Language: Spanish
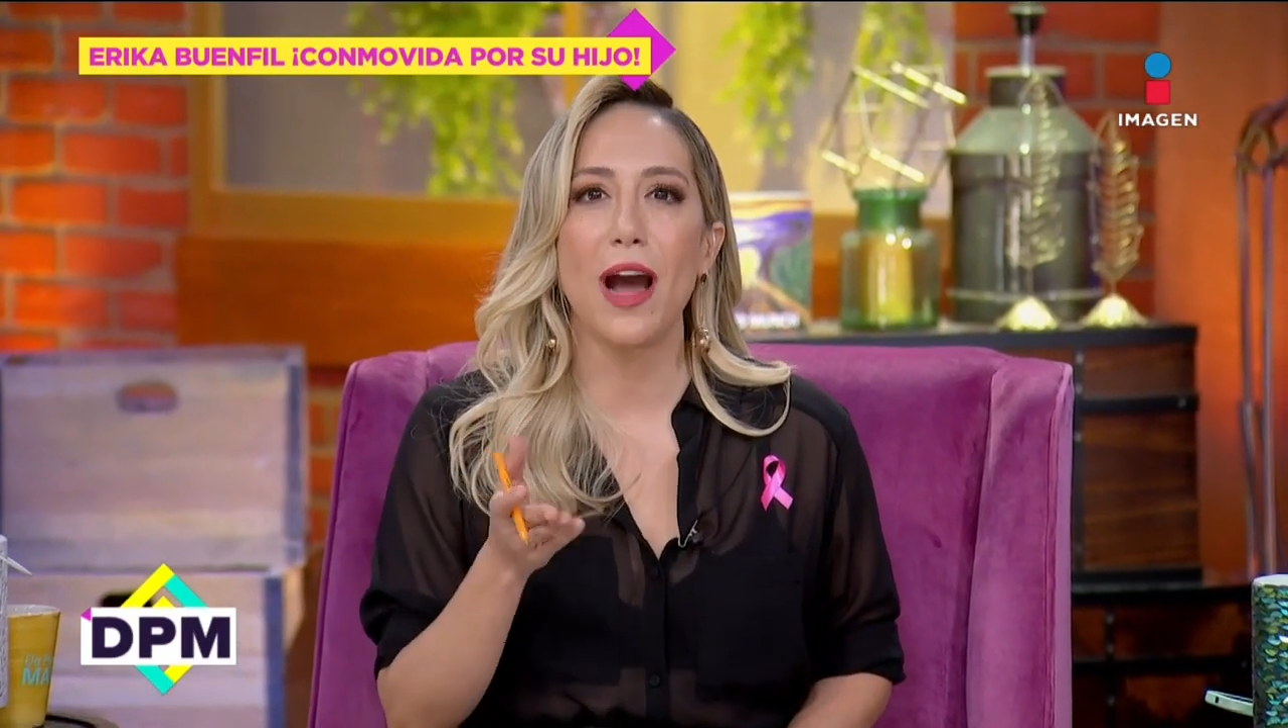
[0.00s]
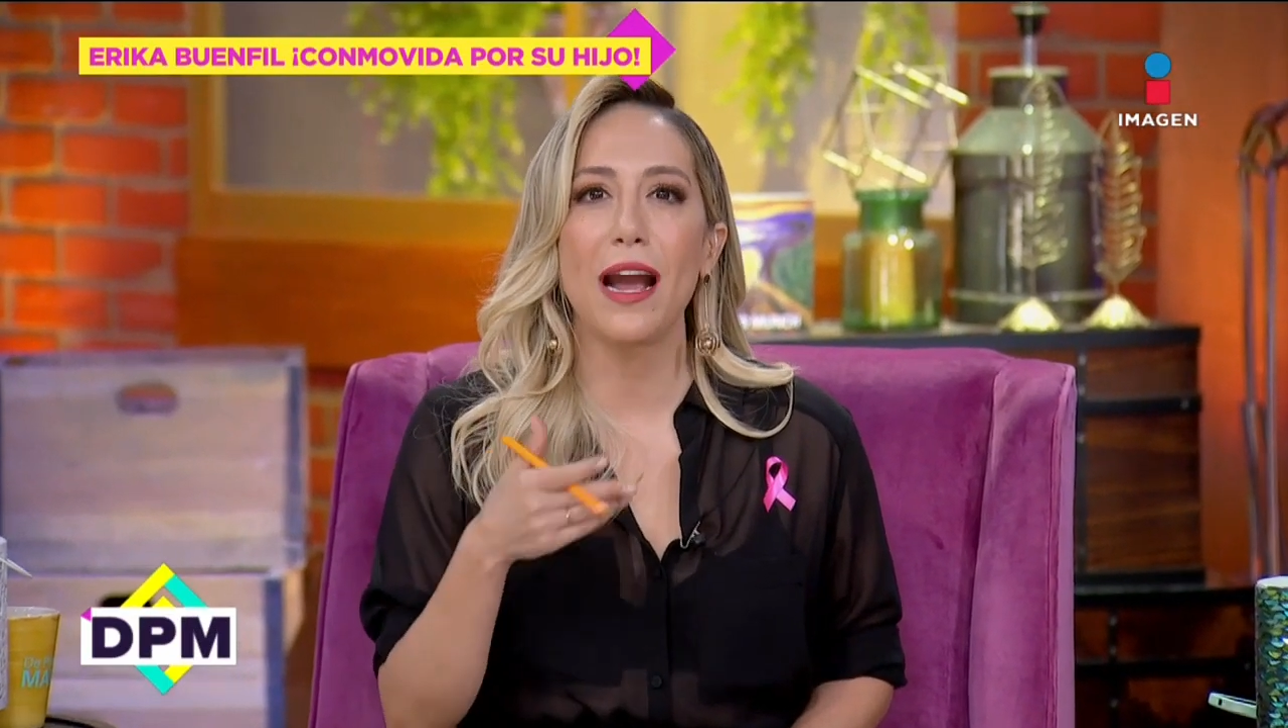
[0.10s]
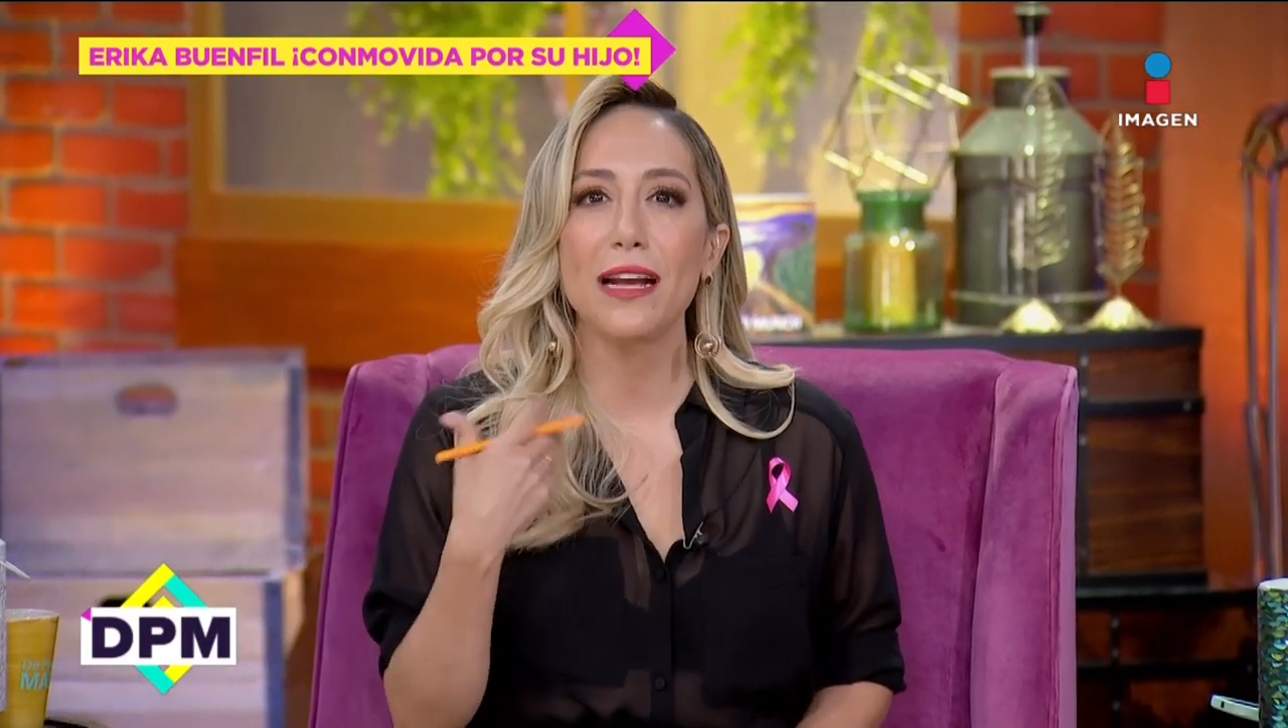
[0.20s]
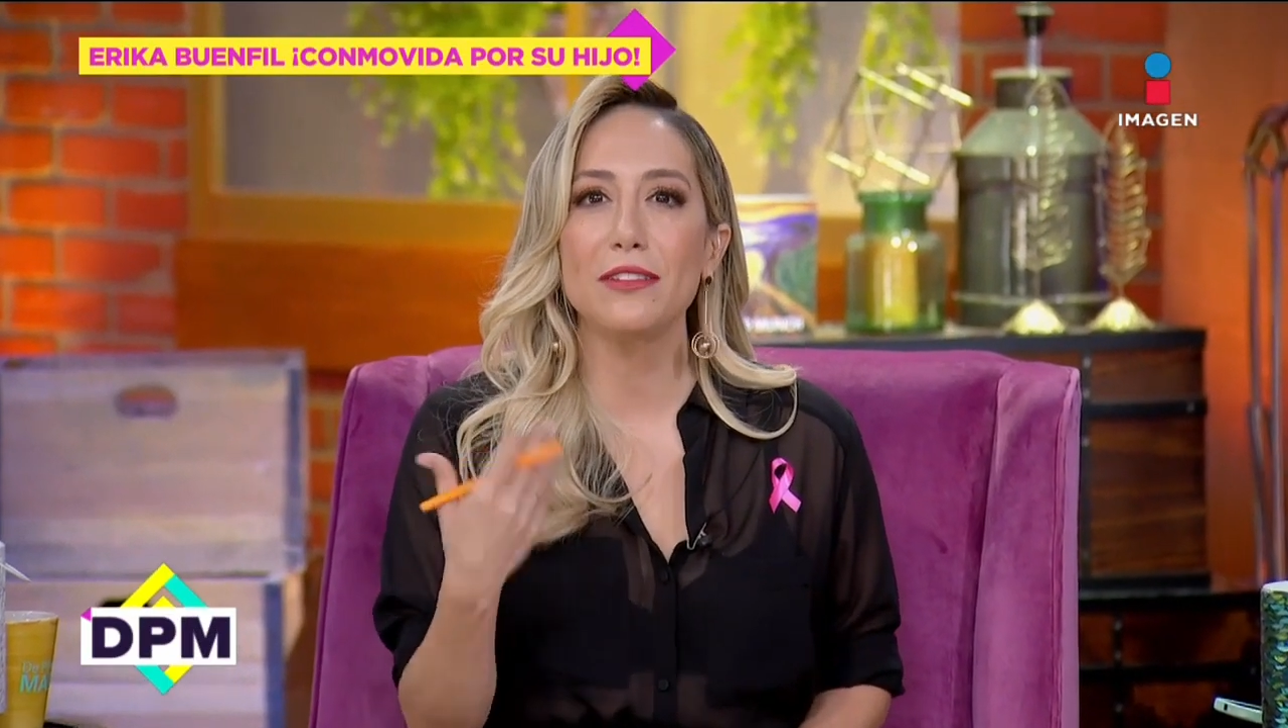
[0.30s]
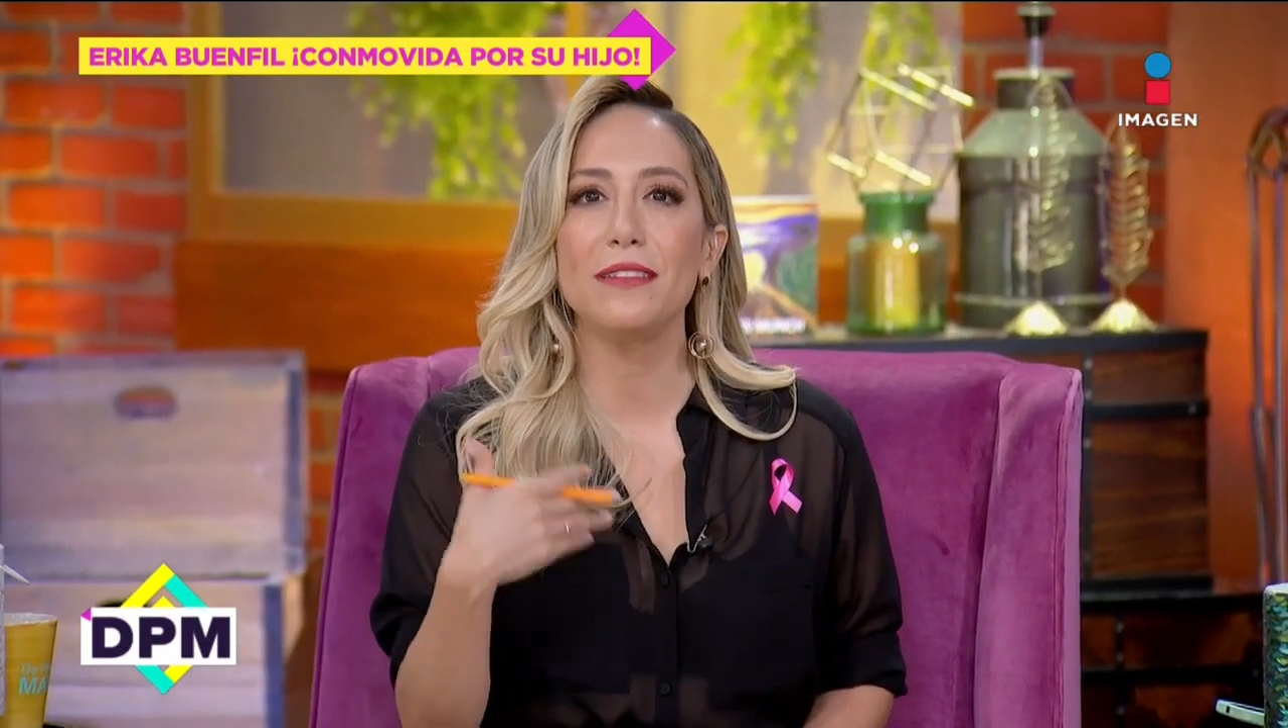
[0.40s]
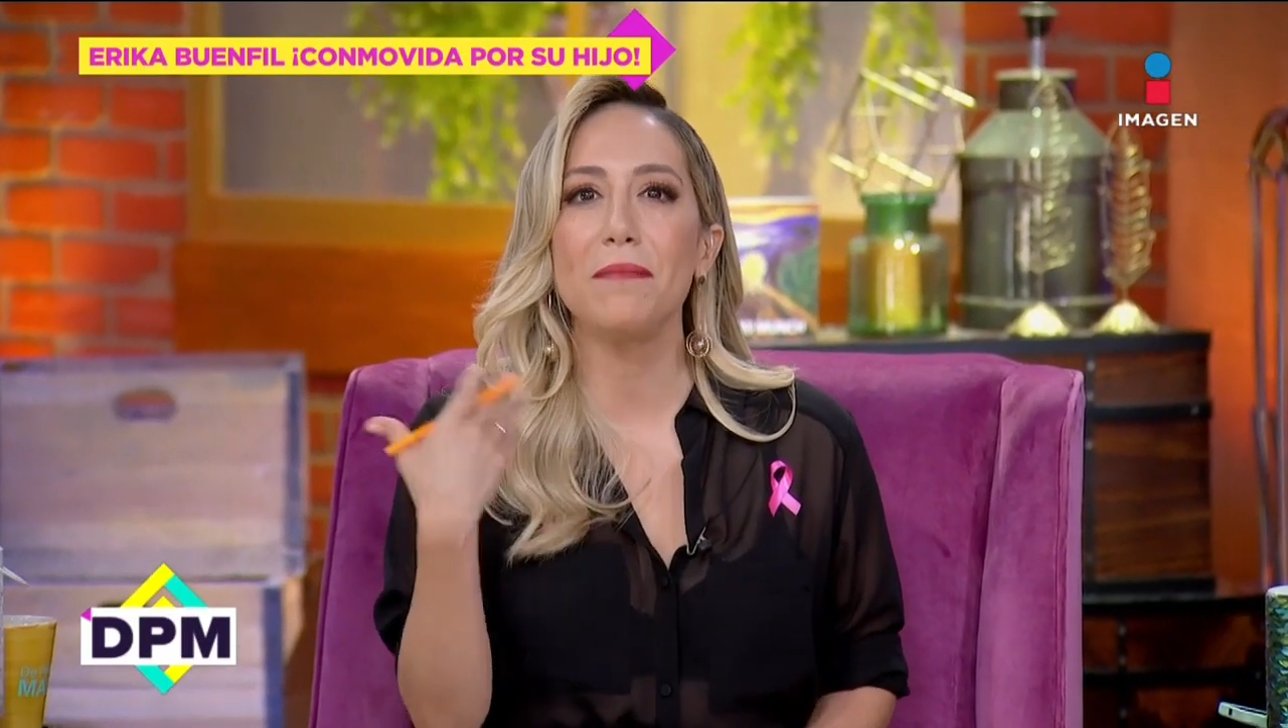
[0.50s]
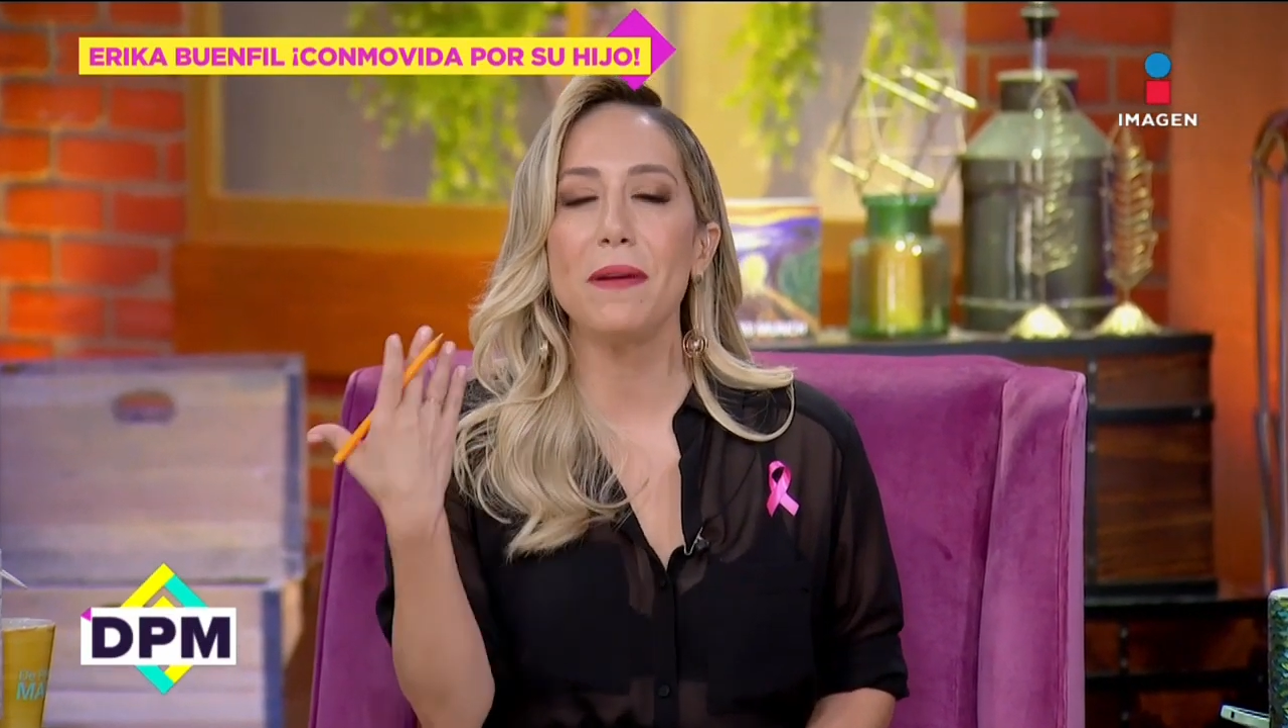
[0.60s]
¿acaso está